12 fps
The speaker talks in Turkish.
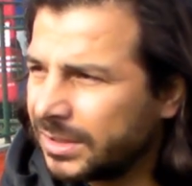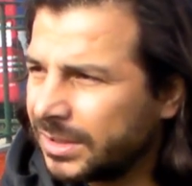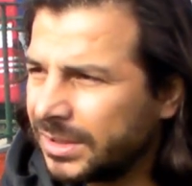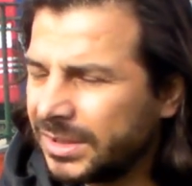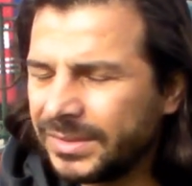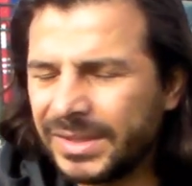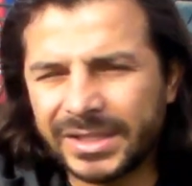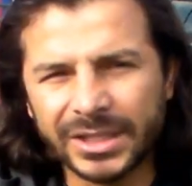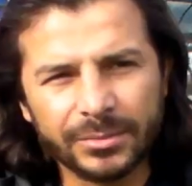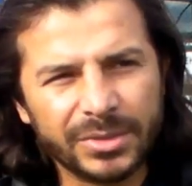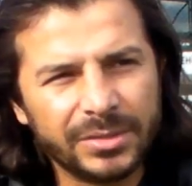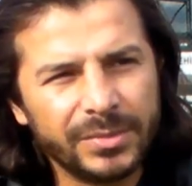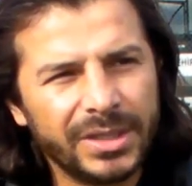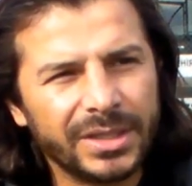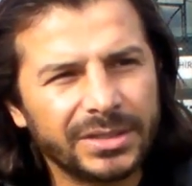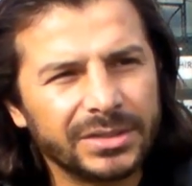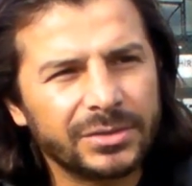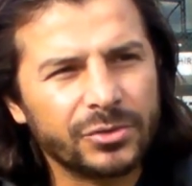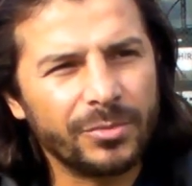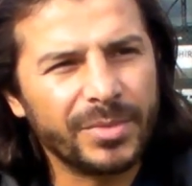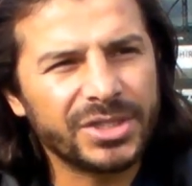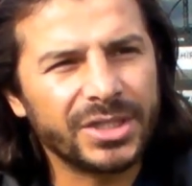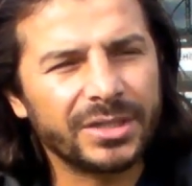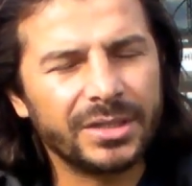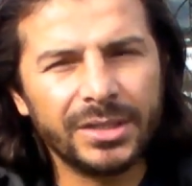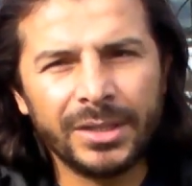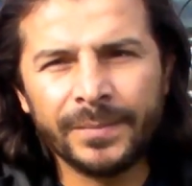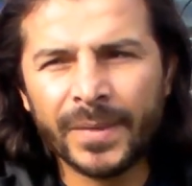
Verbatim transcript: E, ilk yarı bitimine yakın son 5 dakikalı.